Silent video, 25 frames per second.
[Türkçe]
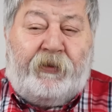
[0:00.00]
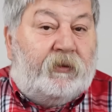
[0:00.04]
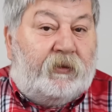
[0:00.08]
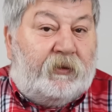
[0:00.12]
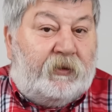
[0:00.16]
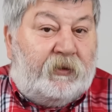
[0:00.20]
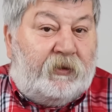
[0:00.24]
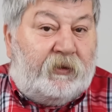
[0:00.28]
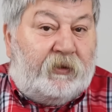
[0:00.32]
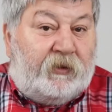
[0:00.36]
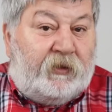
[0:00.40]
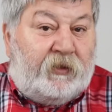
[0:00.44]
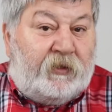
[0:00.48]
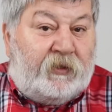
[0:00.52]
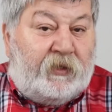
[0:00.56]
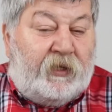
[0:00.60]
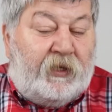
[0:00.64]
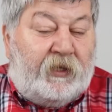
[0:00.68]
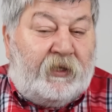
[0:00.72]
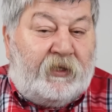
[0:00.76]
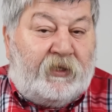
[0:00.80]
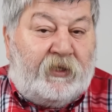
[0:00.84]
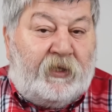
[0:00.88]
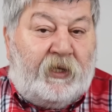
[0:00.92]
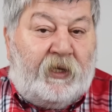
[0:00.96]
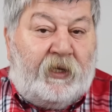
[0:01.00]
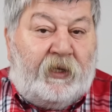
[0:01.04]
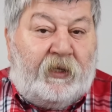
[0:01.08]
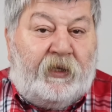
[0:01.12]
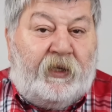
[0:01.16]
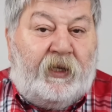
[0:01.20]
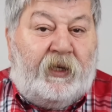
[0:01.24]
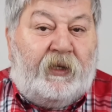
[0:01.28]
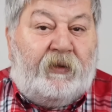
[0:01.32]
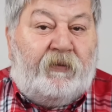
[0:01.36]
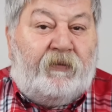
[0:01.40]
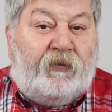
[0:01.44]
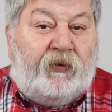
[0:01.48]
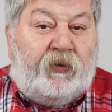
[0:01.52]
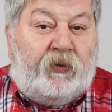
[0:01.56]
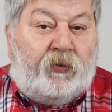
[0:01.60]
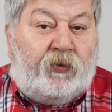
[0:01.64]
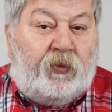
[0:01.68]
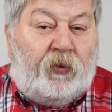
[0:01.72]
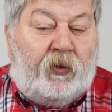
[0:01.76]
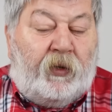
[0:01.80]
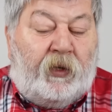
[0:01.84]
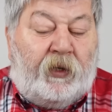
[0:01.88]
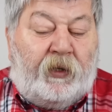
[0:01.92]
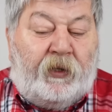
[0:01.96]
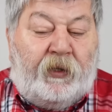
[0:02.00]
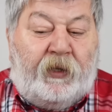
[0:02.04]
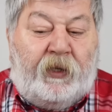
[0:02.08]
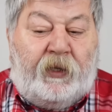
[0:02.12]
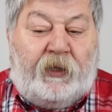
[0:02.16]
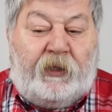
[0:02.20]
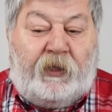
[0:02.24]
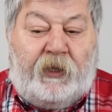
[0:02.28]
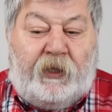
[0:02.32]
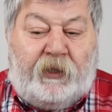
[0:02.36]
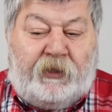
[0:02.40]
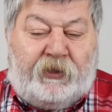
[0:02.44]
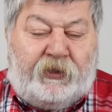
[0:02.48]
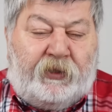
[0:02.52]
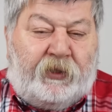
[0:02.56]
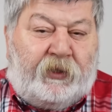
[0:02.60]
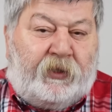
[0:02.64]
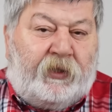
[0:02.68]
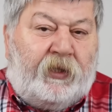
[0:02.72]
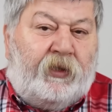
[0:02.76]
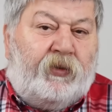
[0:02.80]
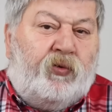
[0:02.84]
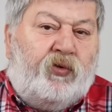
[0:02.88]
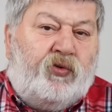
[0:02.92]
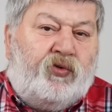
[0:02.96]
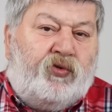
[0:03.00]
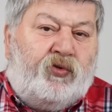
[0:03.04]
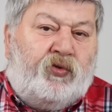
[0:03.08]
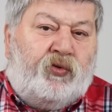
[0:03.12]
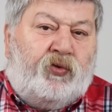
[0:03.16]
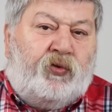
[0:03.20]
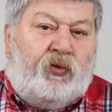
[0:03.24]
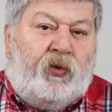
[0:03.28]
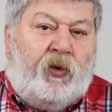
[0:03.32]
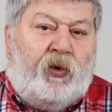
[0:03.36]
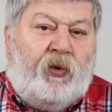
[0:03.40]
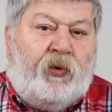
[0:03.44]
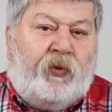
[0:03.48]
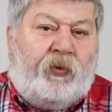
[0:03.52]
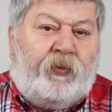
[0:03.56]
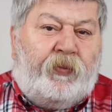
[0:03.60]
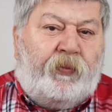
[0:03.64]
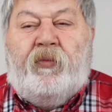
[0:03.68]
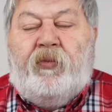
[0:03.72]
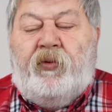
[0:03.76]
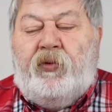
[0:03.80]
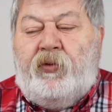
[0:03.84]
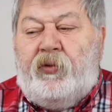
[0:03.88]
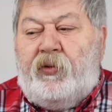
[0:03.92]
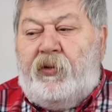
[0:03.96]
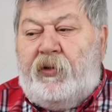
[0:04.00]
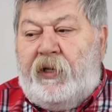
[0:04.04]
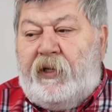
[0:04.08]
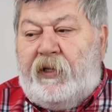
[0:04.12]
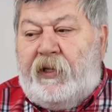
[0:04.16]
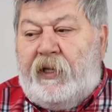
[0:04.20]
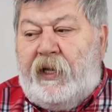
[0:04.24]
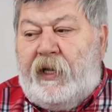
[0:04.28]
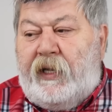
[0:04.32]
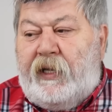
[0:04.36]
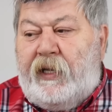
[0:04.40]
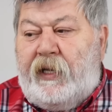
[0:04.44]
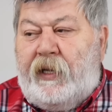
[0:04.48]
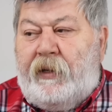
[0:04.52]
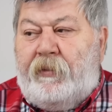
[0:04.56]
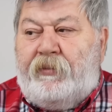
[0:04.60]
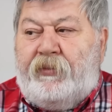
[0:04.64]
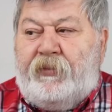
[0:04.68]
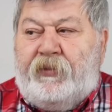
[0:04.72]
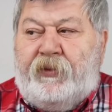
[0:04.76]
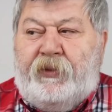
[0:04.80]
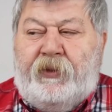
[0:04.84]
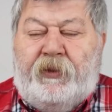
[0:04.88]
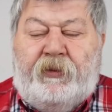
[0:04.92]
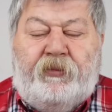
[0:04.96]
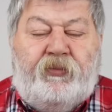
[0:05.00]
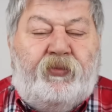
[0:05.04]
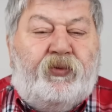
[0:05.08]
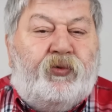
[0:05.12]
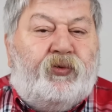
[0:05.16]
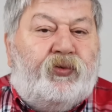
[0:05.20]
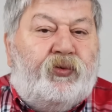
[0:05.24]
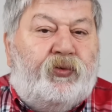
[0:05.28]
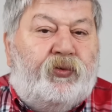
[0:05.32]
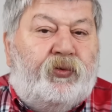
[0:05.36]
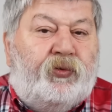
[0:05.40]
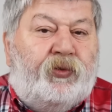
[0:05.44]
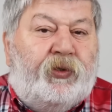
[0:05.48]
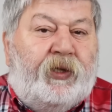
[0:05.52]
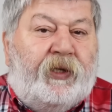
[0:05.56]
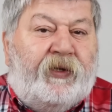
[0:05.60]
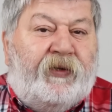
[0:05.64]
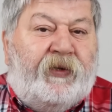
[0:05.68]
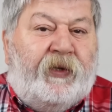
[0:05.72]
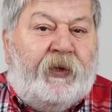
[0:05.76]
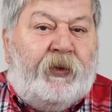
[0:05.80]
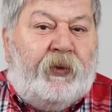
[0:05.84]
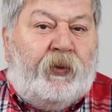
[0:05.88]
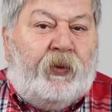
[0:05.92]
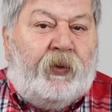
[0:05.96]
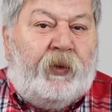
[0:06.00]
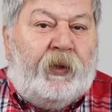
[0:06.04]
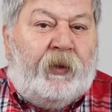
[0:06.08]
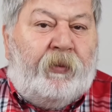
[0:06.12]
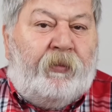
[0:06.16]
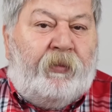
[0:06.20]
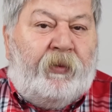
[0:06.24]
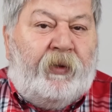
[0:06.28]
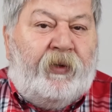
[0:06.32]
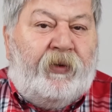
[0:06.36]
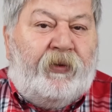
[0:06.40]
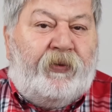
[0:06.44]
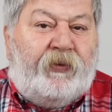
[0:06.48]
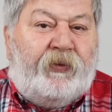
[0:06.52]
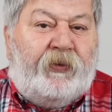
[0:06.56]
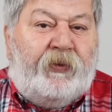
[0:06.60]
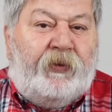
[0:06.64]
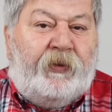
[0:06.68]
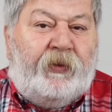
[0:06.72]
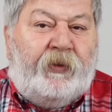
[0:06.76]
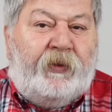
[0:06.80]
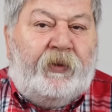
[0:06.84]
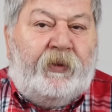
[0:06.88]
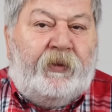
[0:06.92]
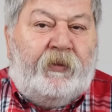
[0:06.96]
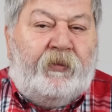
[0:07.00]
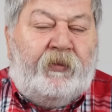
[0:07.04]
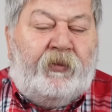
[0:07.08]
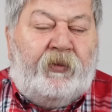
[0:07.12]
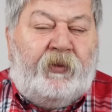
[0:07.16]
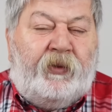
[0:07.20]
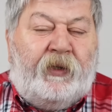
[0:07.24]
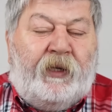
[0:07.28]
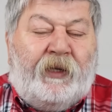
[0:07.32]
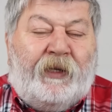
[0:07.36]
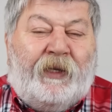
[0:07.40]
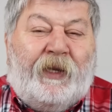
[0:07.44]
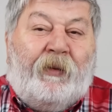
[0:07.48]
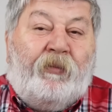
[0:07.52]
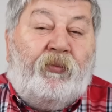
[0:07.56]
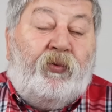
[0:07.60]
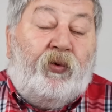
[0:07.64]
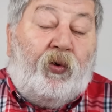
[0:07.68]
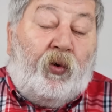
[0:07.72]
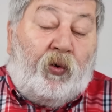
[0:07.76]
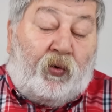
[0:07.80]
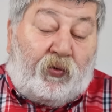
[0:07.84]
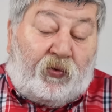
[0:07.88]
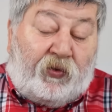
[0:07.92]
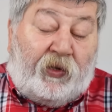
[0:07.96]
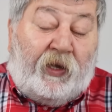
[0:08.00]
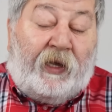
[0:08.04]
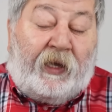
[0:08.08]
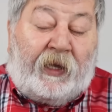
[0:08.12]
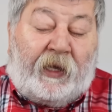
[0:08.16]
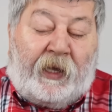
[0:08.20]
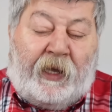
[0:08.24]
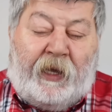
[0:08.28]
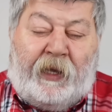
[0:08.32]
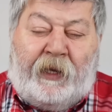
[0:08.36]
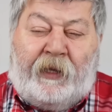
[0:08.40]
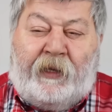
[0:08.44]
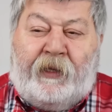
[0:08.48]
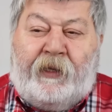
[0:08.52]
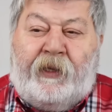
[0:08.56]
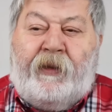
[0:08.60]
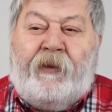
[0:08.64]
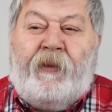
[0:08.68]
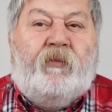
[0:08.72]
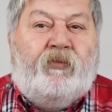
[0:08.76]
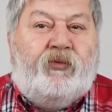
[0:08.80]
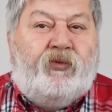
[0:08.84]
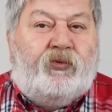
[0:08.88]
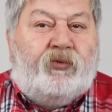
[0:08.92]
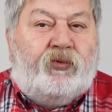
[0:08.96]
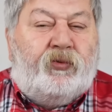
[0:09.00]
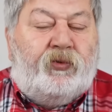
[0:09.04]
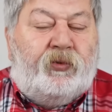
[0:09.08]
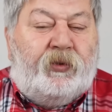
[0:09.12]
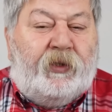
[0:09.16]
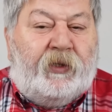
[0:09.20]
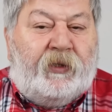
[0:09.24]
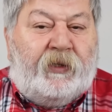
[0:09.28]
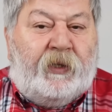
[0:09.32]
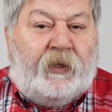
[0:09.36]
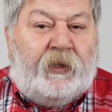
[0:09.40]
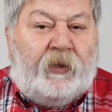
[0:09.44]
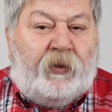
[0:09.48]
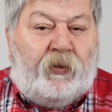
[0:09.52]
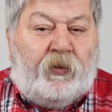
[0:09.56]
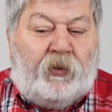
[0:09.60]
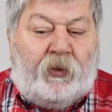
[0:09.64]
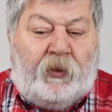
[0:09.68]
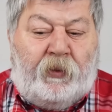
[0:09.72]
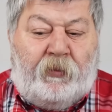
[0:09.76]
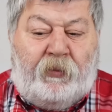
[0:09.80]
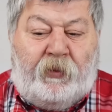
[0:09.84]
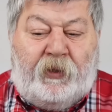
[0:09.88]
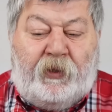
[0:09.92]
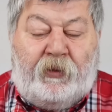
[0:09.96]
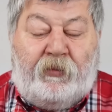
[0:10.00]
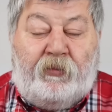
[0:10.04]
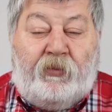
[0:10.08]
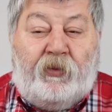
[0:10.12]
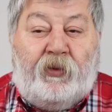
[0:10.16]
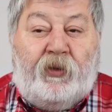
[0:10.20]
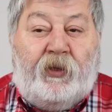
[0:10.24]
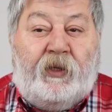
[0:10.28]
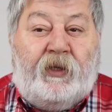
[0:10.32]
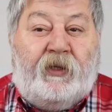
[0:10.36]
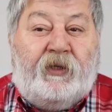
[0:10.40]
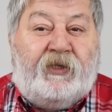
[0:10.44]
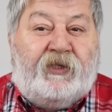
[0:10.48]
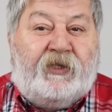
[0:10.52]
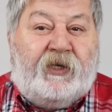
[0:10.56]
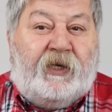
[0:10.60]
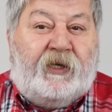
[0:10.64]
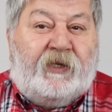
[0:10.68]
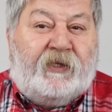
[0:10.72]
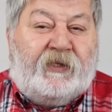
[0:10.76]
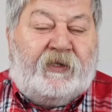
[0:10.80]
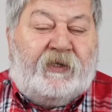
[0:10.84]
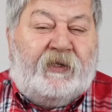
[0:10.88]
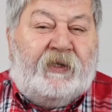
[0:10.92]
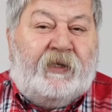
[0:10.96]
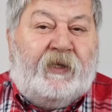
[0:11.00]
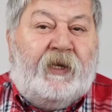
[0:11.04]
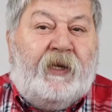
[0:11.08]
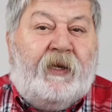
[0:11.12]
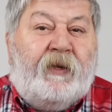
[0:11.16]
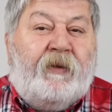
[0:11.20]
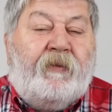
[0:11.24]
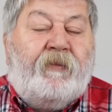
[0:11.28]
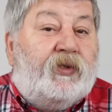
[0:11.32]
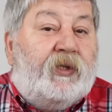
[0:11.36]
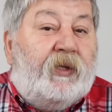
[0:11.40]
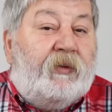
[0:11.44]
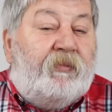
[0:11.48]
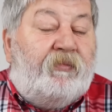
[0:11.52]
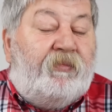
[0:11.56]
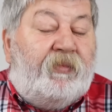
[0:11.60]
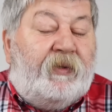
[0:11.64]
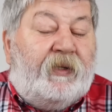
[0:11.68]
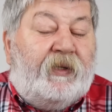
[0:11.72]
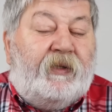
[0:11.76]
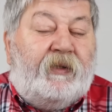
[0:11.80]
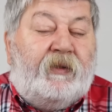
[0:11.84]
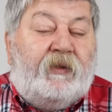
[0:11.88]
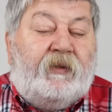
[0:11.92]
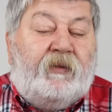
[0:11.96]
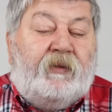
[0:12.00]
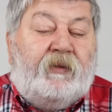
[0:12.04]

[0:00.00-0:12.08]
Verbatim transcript: siz izleyicilerden ve okurlardan gerçekten özür dilerim. Bunu neden yaptığı bir sürü nedeni olabilir. E, neden bu noktaya geldi? Bir sürü nedeni olabilir. Bunların içerisinde de bir